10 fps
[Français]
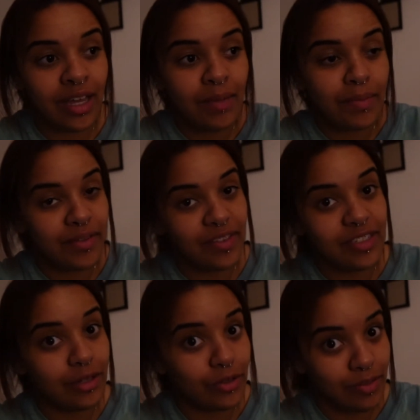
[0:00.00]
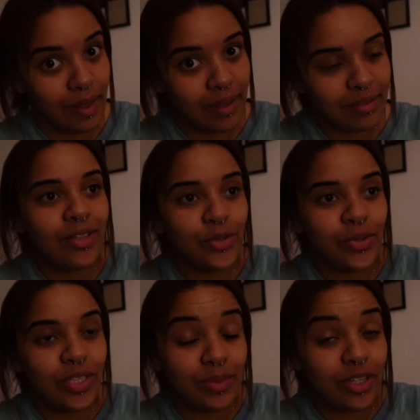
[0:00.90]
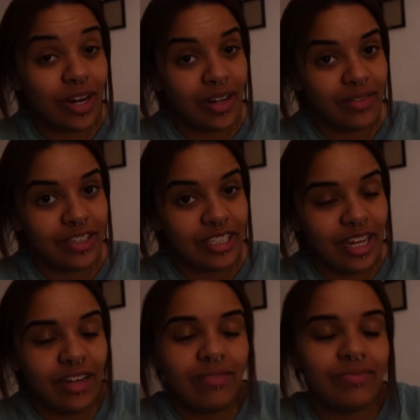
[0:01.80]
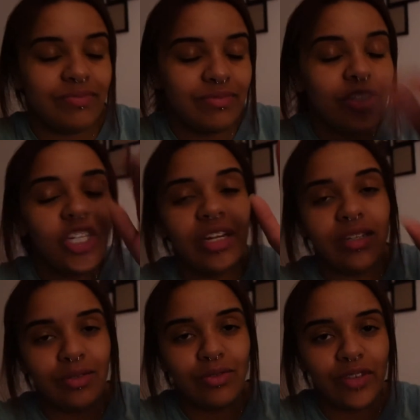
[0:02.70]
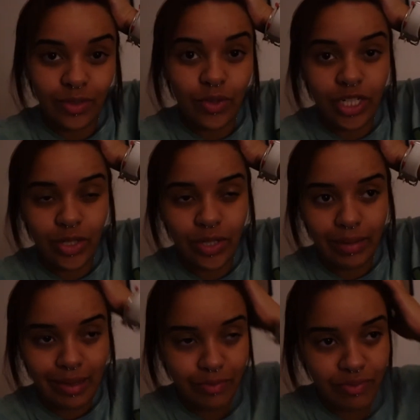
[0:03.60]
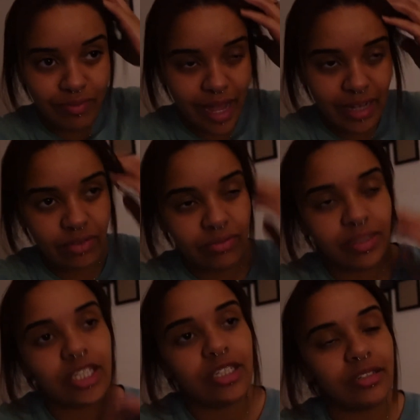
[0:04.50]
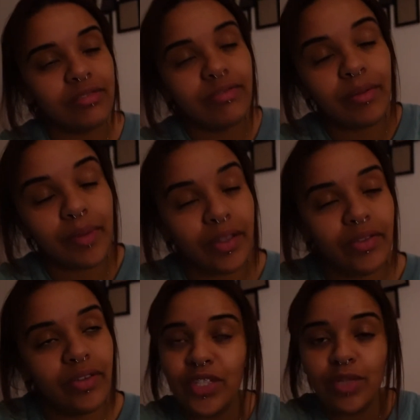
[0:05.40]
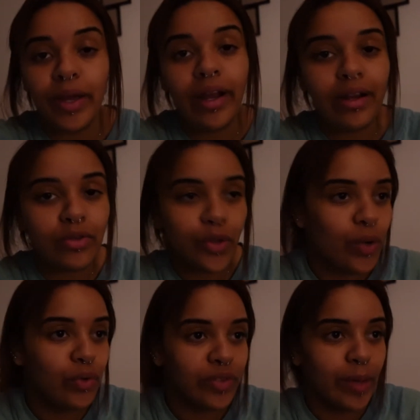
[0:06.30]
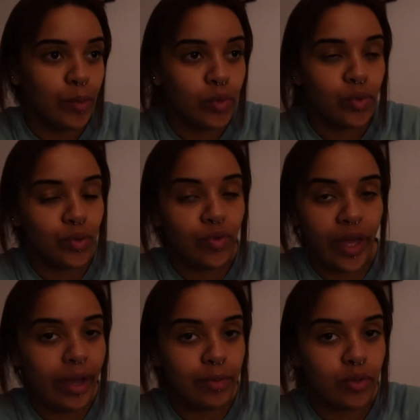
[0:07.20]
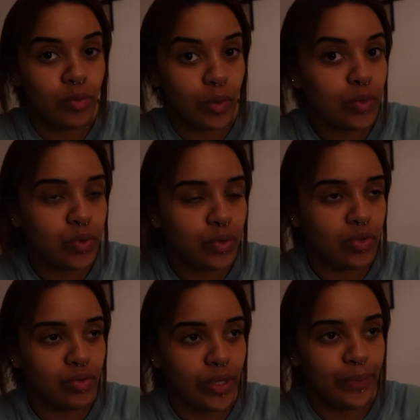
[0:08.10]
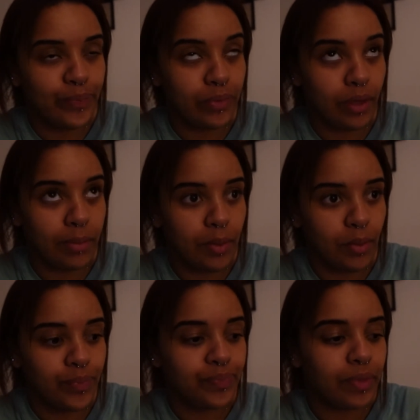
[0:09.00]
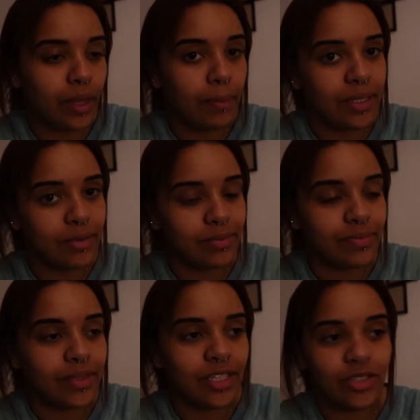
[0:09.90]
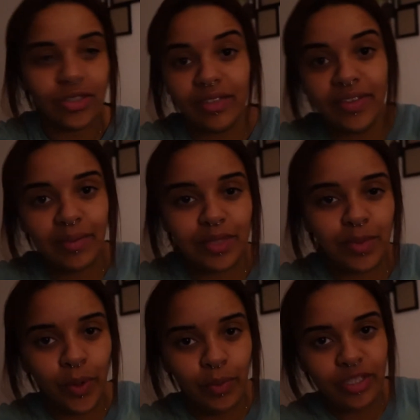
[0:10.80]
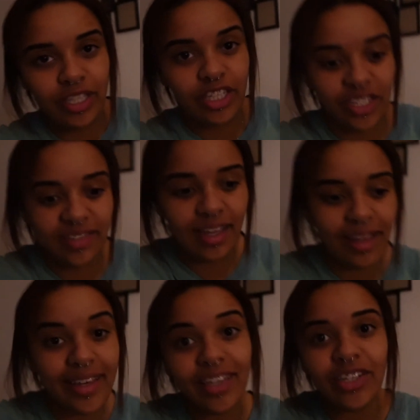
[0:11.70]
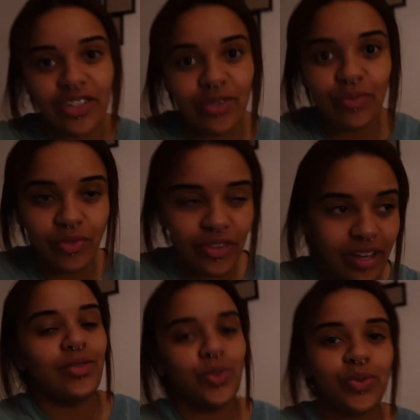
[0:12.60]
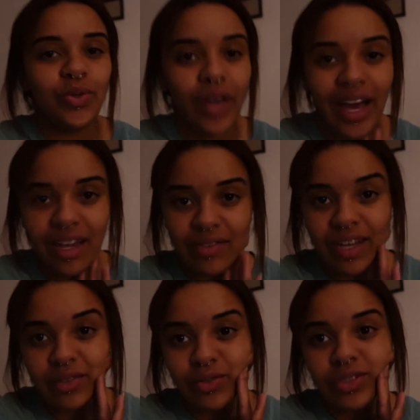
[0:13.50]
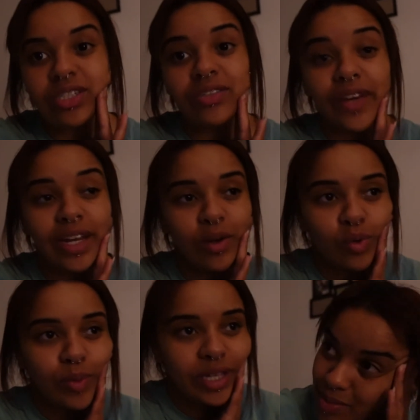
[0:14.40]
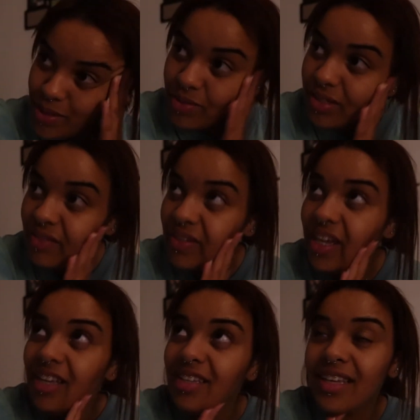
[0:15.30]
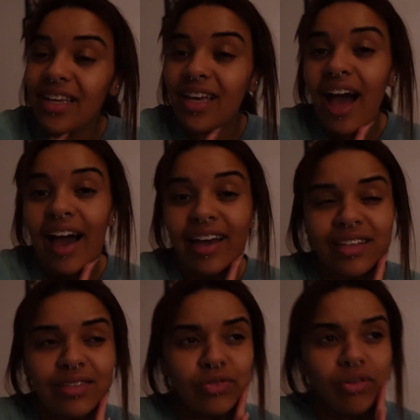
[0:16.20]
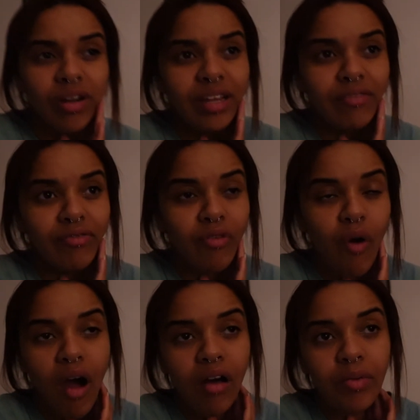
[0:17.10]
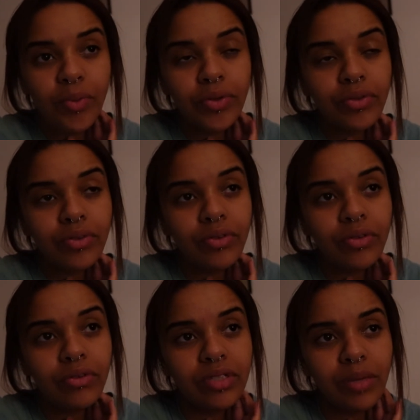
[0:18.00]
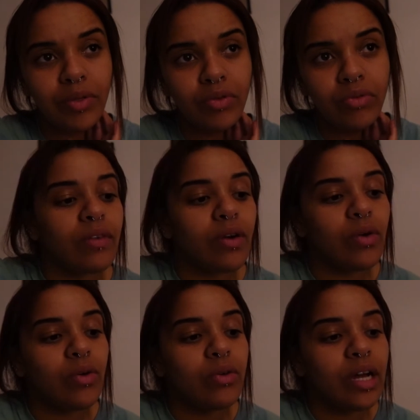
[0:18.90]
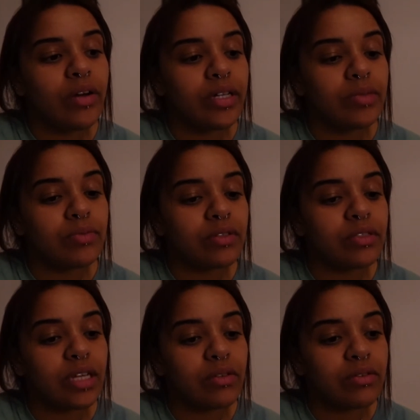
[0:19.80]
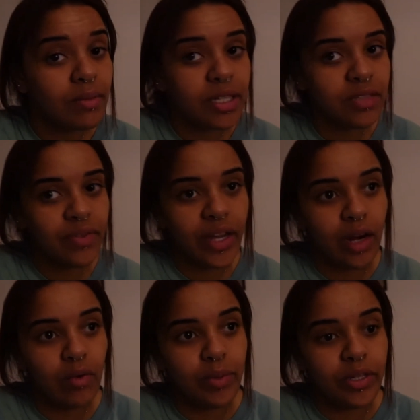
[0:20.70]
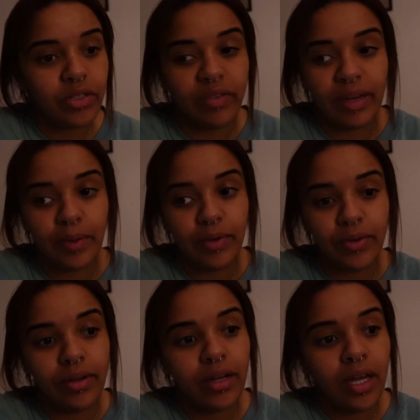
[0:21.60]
ma vaisselle de ce matin. Du coup, j'ai mis dans le lave-vaisselle. Je l'ai laissé ouvert. Donc j'ai jeté mes poubelles et tout machin. Enfin bref. J'ai pas eu le temps vraiment de faire absolument tout ce que je voulais. Mais bon, passons. J'en ai fait un petit peu, au moins c'est déjà ça, et j'ai eu mon train. Surtout que arrivé à Nantes, j'ai failli le louper, parce qu'on avait été arrêté sur les voies pendant 5 euh, minutes. En gros, la correspondance à Nantes, bah, j'ai failli la louper, genre vraiment... Euh,